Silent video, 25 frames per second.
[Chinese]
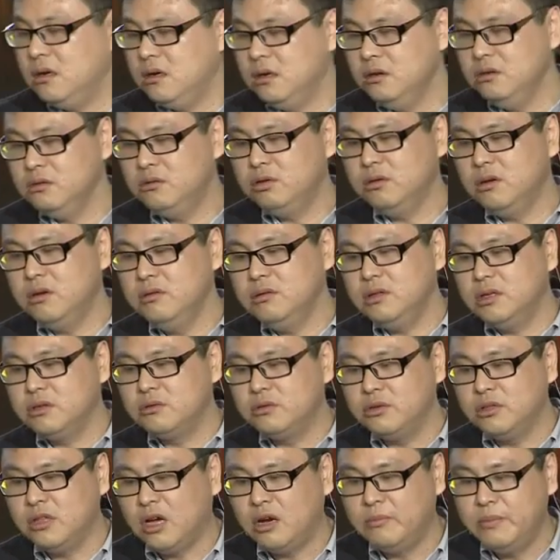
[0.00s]
O2O 的
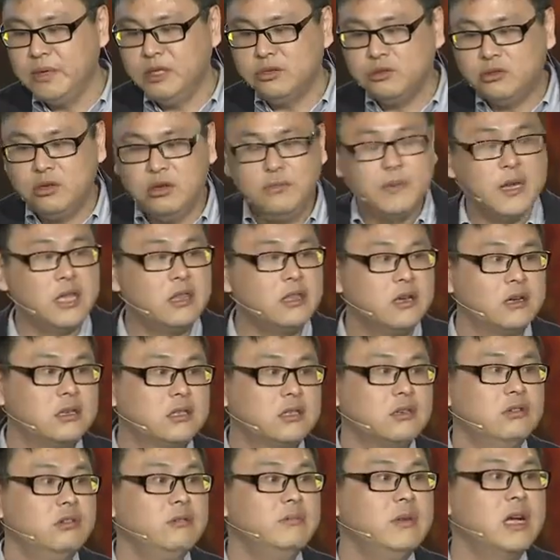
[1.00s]
渠道被碎片掉的
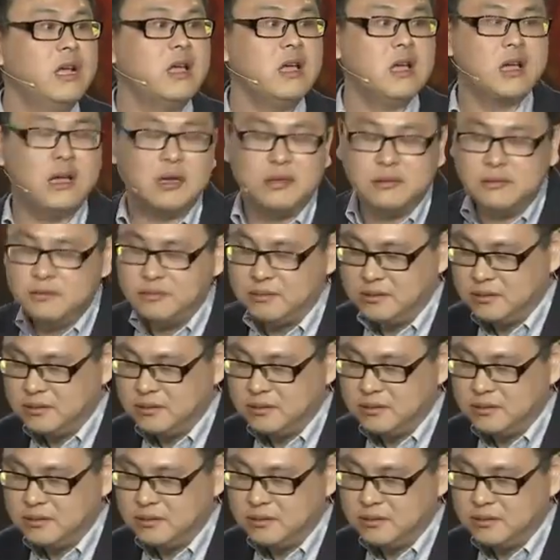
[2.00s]
时候，我们看看